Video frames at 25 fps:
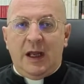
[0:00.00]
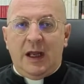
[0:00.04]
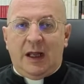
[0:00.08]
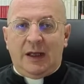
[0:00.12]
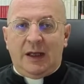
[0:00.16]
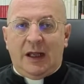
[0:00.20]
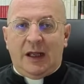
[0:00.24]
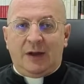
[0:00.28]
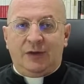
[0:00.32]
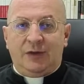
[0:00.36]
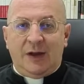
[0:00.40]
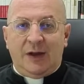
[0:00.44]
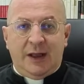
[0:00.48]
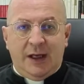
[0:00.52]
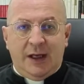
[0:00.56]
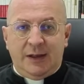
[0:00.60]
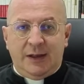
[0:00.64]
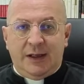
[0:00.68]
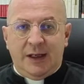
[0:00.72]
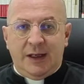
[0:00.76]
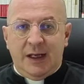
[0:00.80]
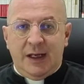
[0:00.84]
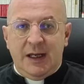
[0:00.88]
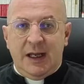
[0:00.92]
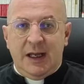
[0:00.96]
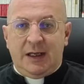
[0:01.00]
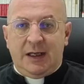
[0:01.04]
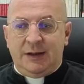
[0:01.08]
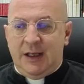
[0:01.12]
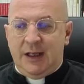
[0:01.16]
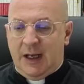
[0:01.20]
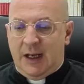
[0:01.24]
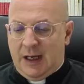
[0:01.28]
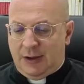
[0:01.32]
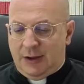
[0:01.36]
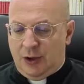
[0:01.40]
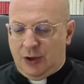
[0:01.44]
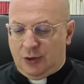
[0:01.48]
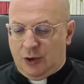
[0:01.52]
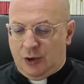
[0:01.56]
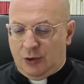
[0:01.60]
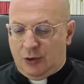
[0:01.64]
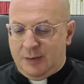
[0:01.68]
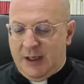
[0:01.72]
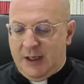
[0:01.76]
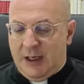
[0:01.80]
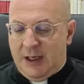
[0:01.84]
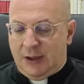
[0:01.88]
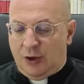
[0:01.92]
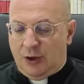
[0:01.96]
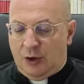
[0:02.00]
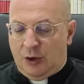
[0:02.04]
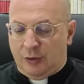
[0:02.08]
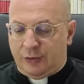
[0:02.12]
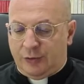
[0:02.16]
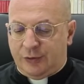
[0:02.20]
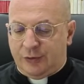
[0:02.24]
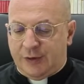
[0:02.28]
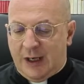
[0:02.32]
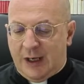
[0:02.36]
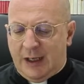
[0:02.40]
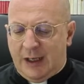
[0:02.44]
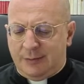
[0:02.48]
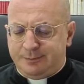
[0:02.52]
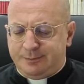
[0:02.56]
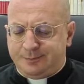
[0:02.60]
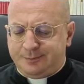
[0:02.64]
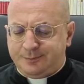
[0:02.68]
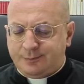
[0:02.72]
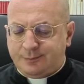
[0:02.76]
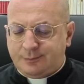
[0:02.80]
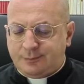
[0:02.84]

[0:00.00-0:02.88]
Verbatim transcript: alla segreteria di Radio Domina Nostra